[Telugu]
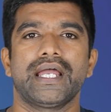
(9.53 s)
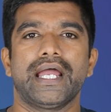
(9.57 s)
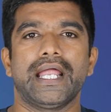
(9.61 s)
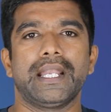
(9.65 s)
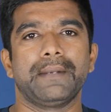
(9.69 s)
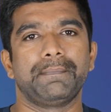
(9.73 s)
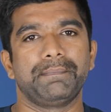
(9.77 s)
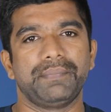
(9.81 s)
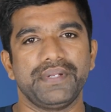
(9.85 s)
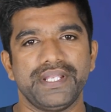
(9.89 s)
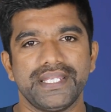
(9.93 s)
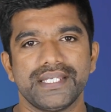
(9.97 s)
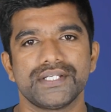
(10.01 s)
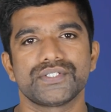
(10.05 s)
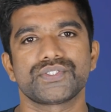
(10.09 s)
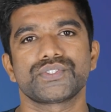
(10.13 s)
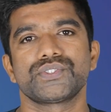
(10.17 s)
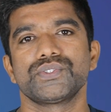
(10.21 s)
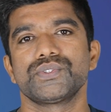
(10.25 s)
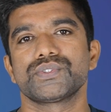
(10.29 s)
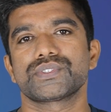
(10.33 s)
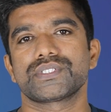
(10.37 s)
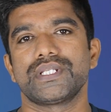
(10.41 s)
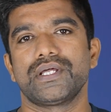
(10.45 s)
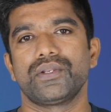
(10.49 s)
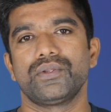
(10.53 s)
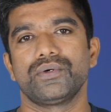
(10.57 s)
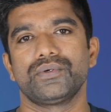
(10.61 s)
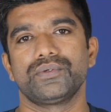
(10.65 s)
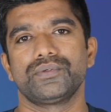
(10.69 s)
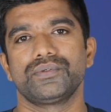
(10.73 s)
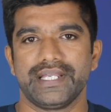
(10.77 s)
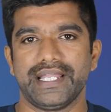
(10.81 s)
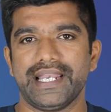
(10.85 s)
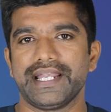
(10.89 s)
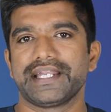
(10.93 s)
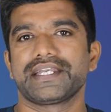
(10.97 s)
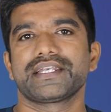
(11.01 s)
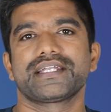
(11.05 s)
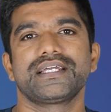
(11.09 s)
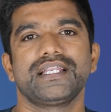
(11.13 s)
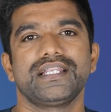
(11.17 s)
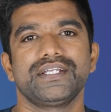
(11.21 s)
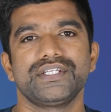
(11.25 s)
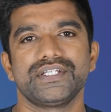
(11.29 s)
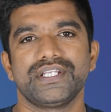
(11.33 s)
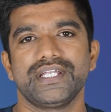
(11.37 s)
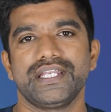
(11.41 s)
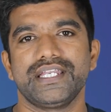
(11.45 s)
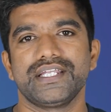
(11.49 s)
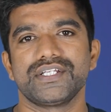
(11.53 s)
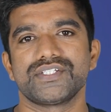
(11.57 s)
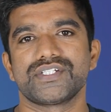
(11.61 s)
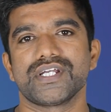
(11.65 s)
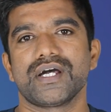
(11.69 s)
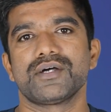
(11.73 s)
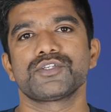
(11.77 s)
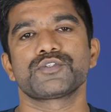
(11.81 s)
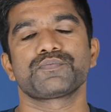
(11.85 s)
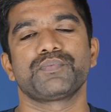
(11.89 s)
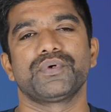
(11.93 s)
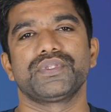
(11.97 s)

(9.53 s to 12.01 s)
అండ్ పిఎస్యూస్లలో ఎలక్ట్రికల్ ఇంజనీరింగ్ జాబ్స్